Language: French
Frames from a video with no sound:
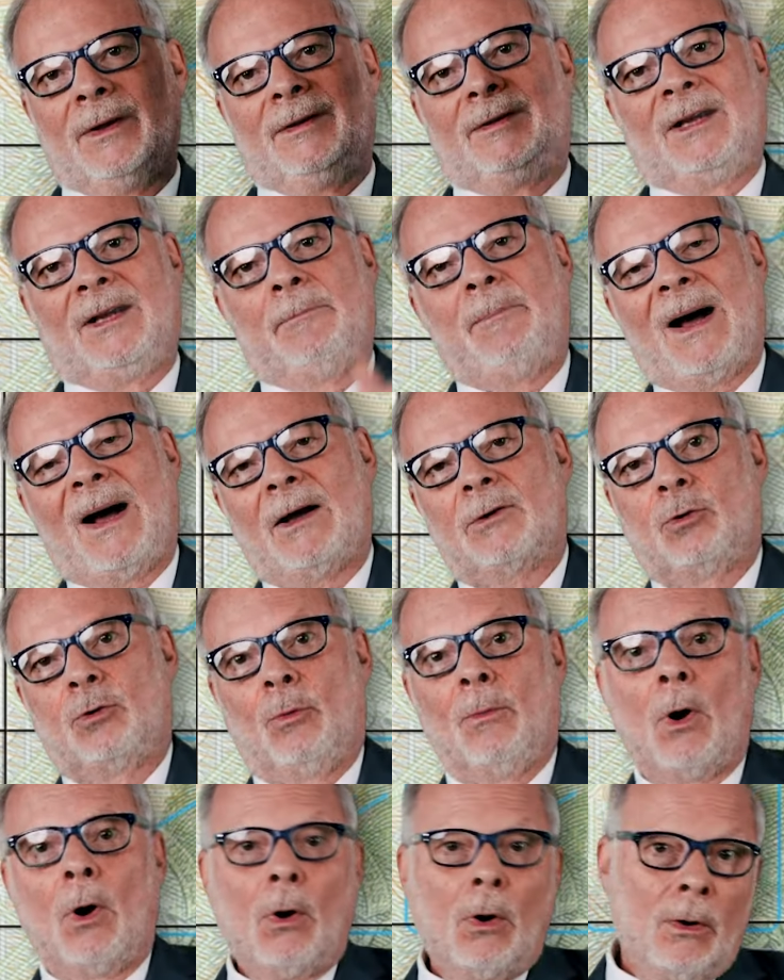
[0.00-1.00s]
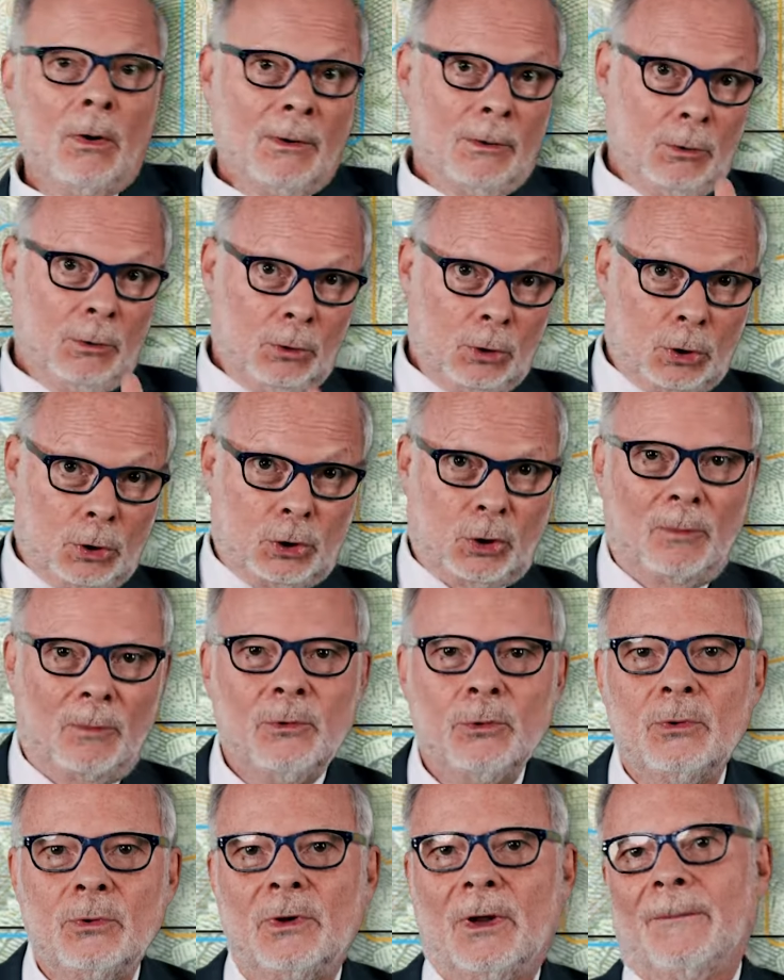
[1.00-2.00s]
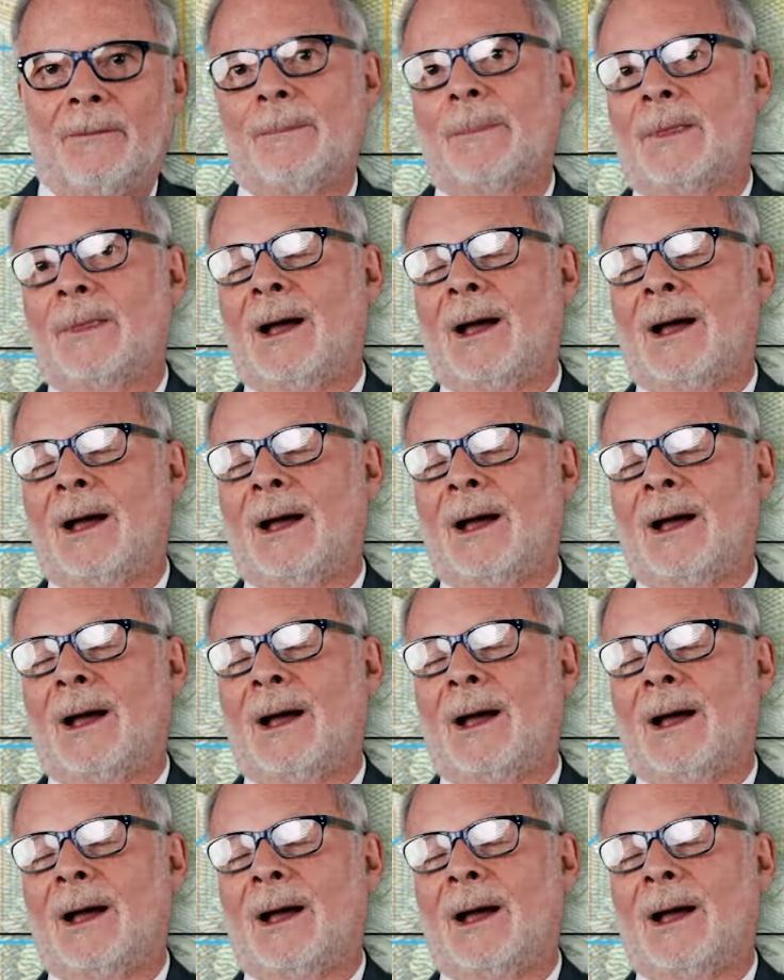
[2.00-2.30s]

départements, communes.